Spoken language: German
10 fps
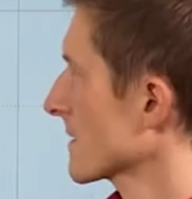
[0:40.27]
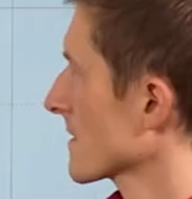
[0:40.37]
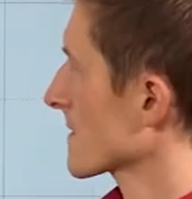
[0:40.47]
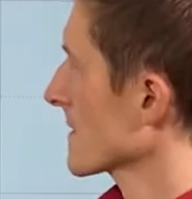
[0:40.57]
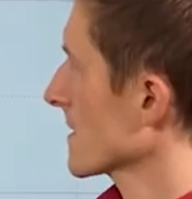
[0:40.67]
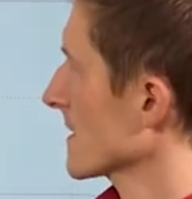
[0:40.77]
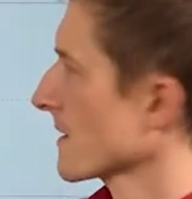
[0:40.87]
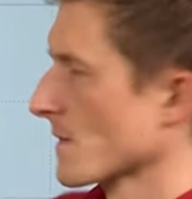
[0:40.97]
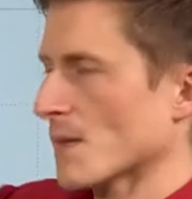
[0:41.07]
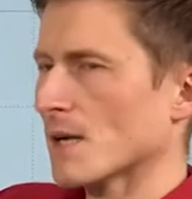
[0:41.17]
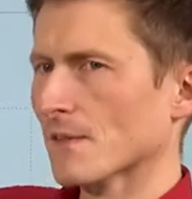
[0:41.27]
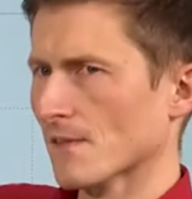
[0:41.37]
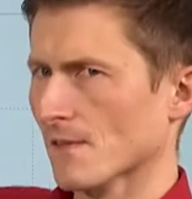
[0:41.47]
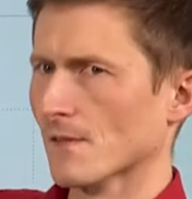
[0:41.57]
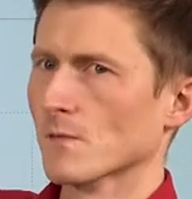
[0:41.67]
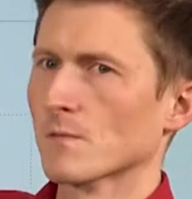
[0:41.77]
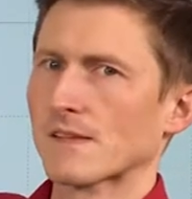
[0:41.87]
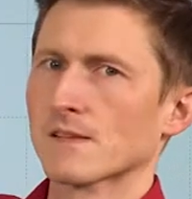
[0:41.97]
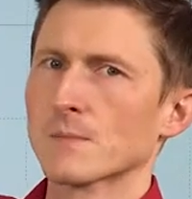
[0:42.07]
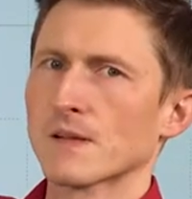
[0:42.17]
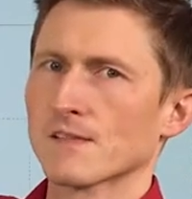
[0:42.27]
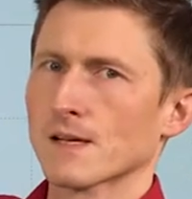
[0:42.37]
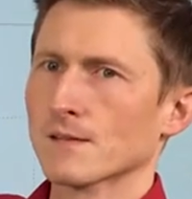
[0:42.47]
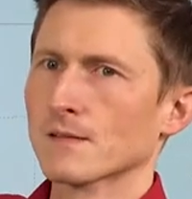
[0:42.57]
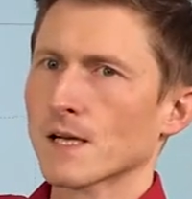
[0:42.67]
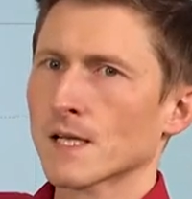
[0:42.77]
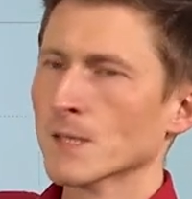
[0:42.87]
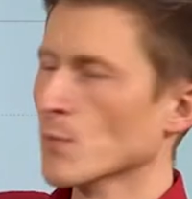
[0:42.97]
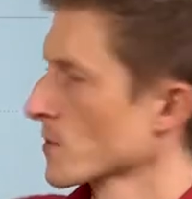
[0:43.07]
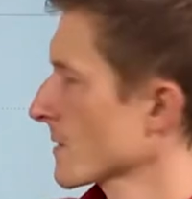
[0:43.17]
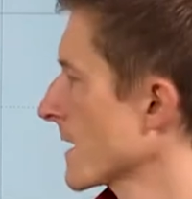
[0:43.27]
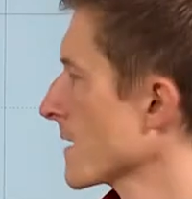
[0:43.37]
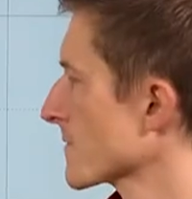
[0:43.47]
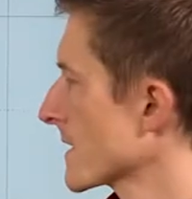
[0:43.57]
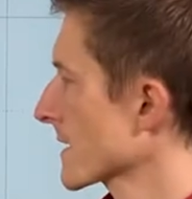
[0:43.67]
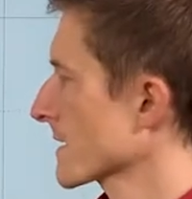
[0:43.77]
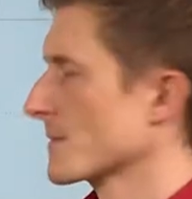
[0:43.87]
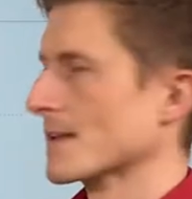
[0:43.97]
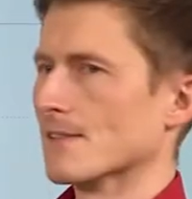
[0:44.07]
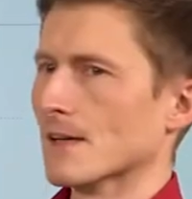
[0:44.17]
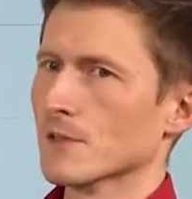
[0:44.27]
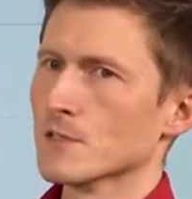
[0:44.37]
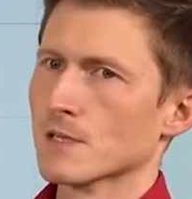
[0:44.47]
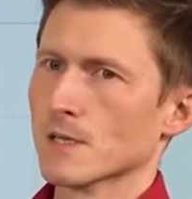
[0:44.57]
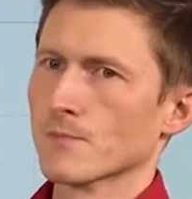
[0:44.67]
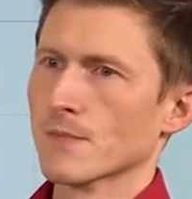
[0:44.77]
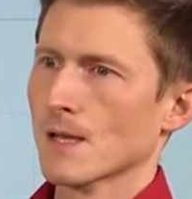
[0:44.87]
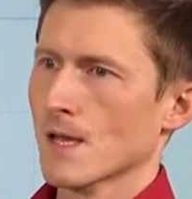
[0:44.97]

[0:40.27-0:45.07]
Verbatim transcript: dass Sie jedes Mal, wenn Sie sich sowas selber zeichnen, Angebot und Nachfrage jeweils dran schreiben.